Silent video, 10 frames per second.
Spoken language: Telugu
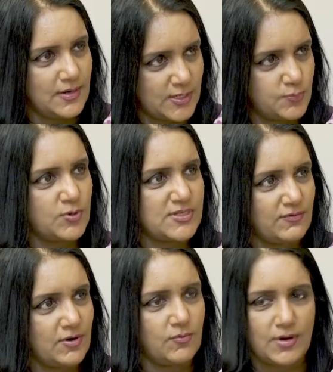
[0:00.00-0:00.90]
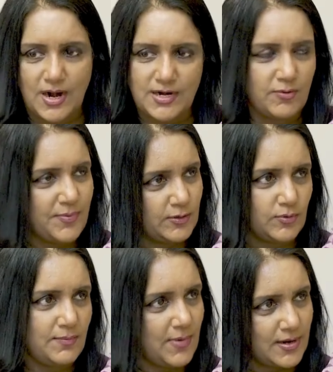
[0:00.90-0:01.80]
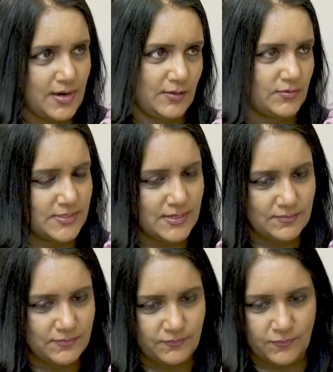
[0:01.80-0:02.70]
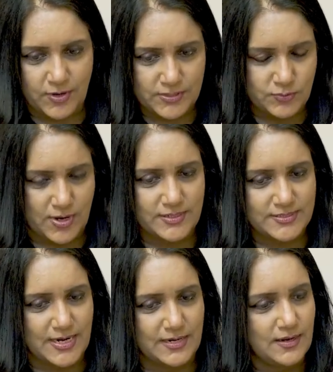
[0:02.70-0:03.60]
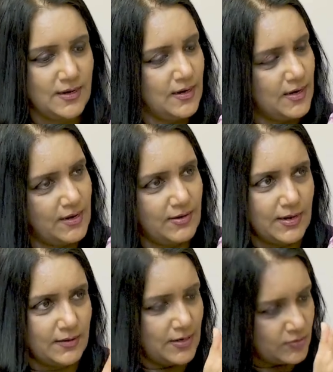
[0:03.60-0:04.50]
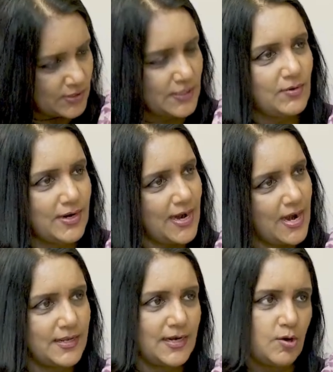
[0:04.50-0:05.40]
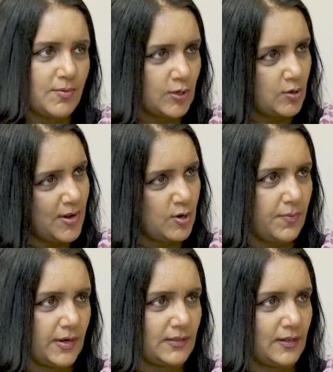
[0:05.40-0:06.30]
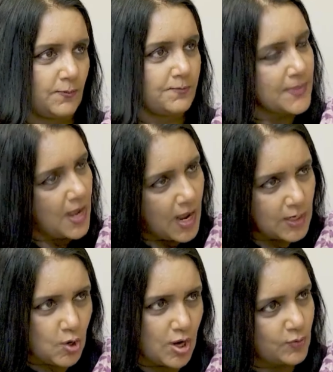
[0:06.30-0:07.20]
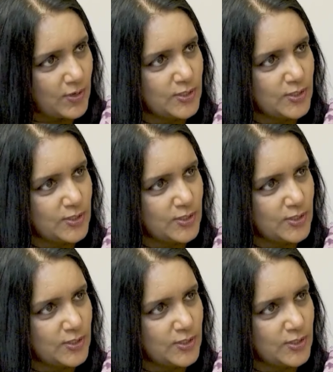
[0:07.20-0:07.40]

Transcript: ఎక్స్పోజ్ అవ్వడం లాంటివి పెట్టుకుని మాట్లాడదాం సార్ ఫర్ అస్ టు అండర్స్టాండ్ ఈ నిషిద్ధం అనే కేటగిరీలో మీరు టొబాకో పెడుతున్నారు ఆల్కహాల్ కూడా